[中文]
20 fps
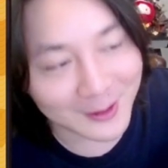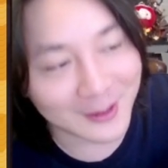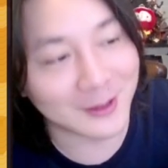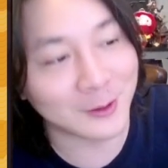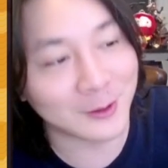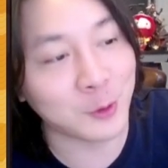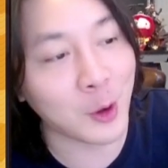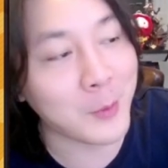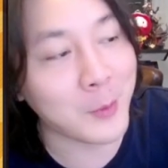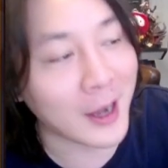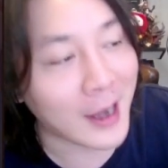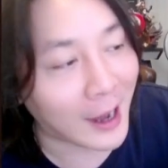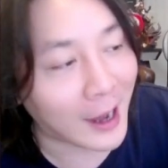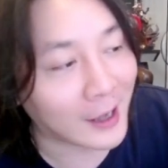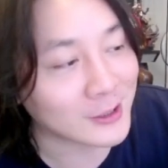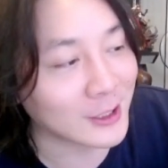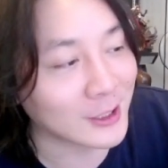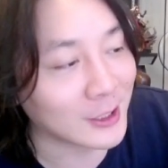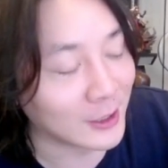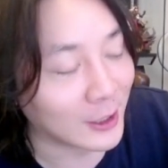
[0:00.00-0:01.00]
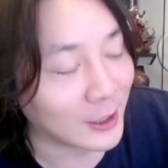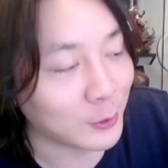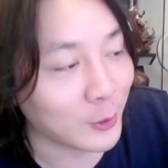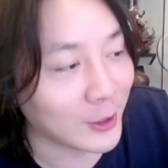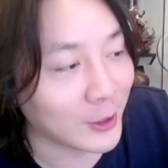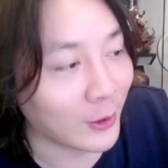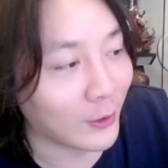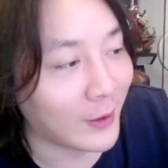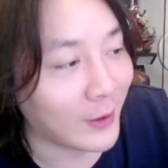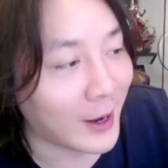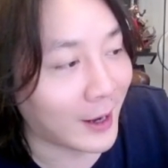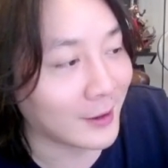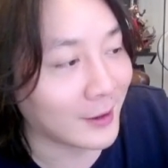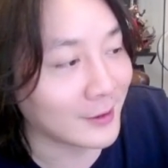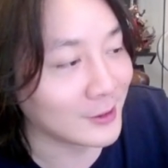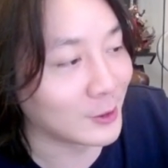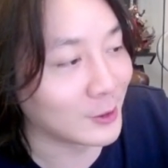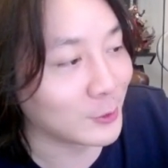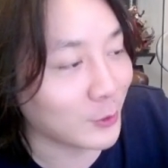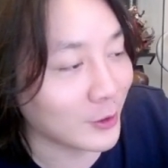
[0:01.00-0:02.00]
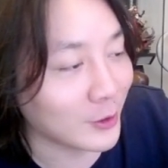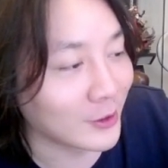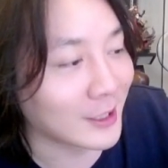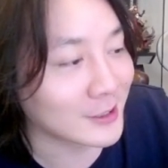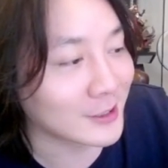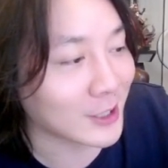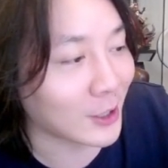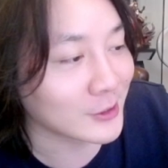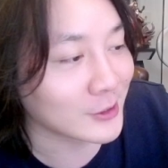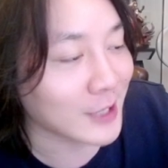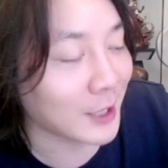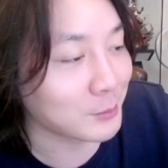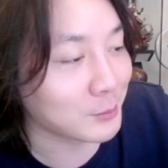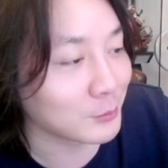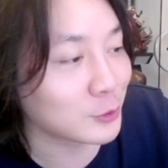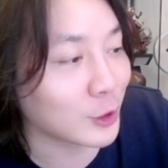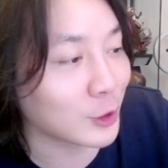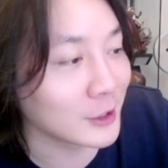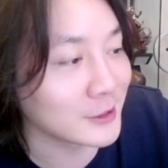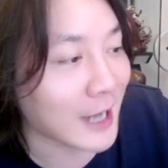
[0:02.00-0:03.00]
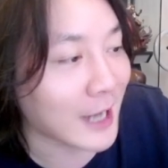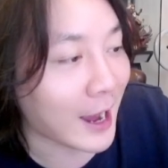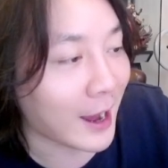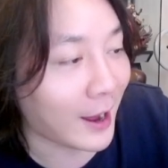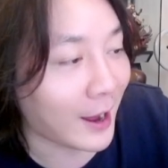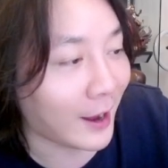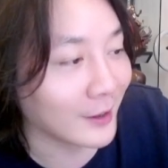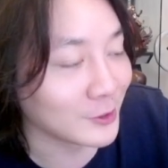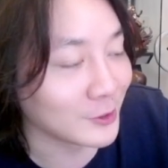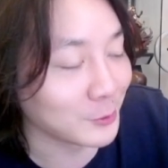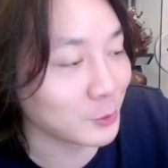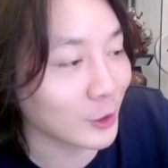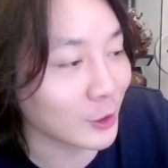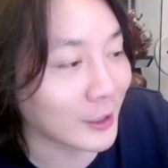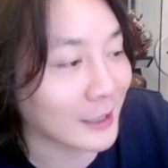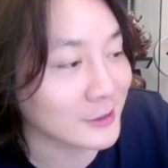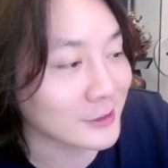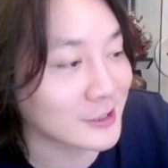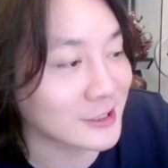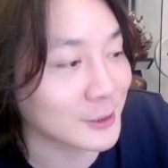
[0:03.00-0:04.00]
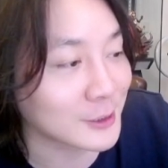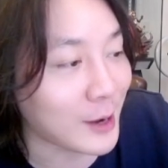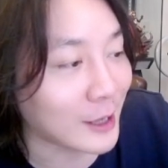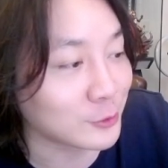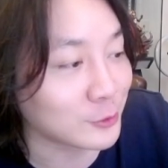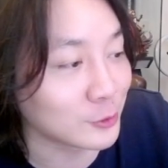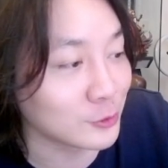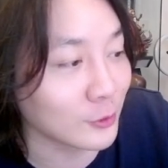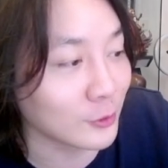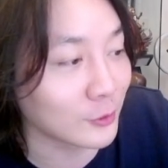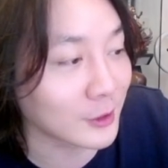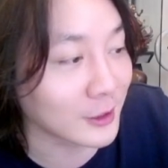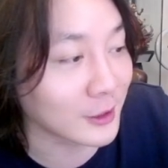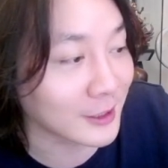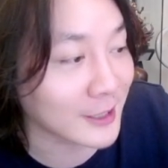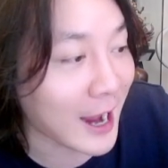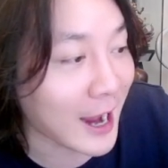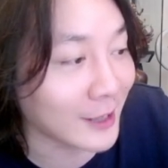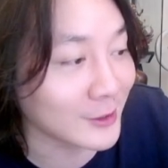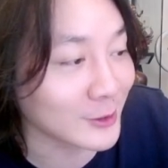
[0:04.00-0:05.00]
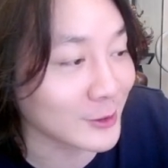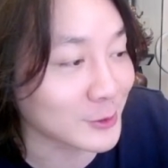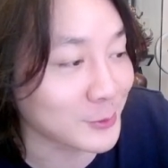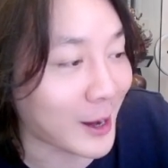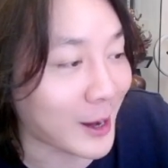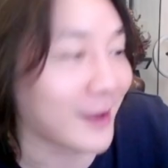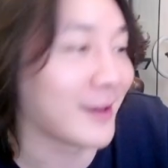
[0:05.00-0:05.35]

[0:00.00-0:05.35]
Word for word: 对面两个是你的队友啊，你的队友在吵架，你们劝架啊，你们就当吃瓜群众搁这看着是吧？